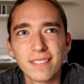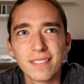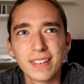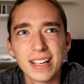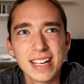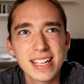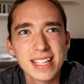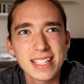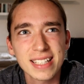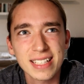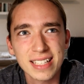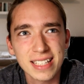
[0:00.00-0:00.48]

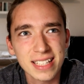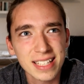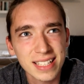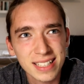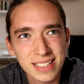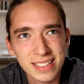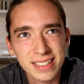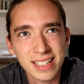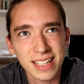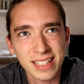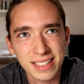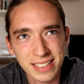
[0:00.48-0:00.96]
Weil es
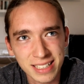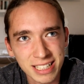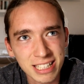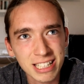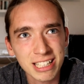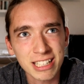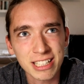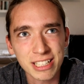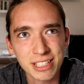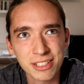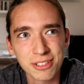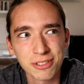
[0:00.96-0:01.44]
ist
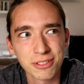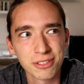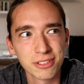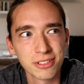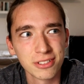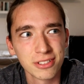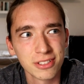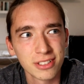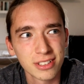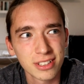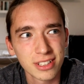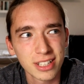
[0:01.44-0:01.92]
tatsächlich
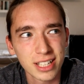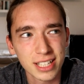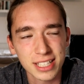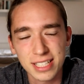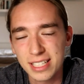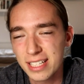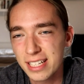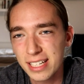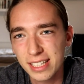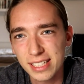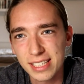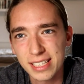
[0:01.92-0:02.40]
so.
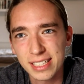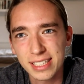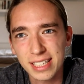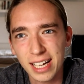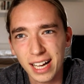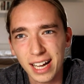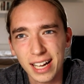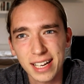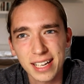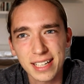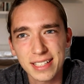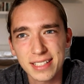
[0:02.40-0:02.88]
Es liegt nicht
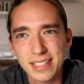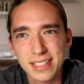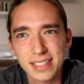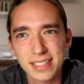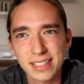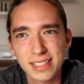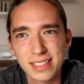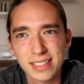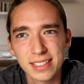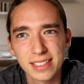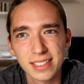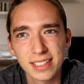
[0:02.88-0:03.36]
daran, dass
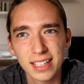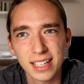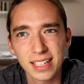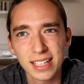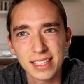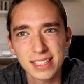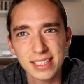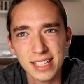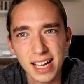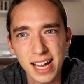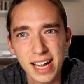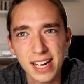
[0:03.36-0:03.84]
ich
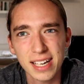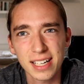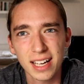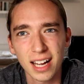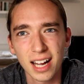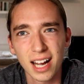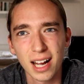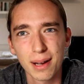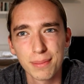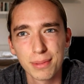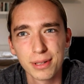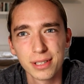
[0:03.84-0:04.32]
keine Zeit
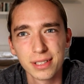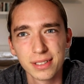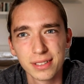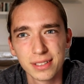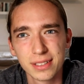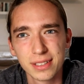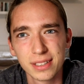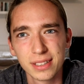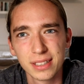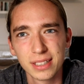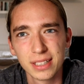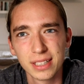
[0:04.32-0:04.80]
habe.
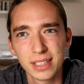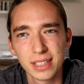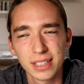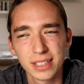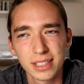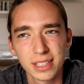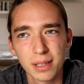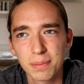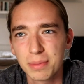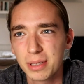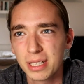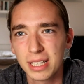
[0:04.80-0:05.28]

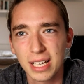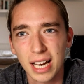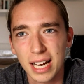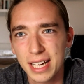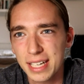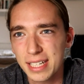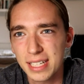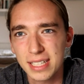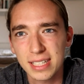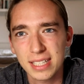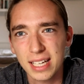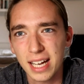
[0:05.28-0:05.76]
Ich habe die
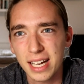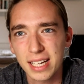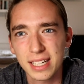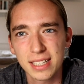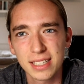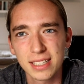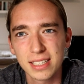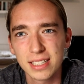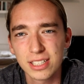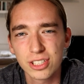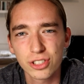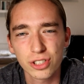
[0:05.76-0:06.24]
gleiche
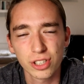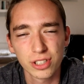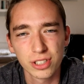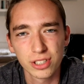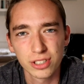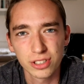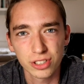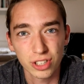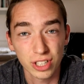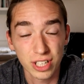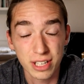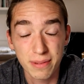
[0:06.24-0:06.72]
Zeit, die ich
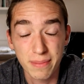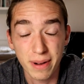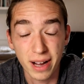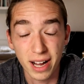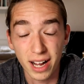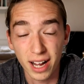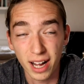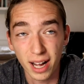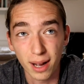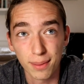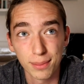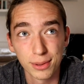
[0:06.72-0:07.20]
schon, schon
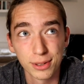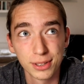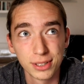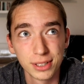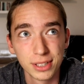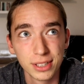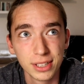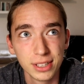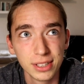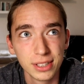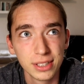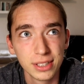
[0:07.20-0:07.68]
immer habe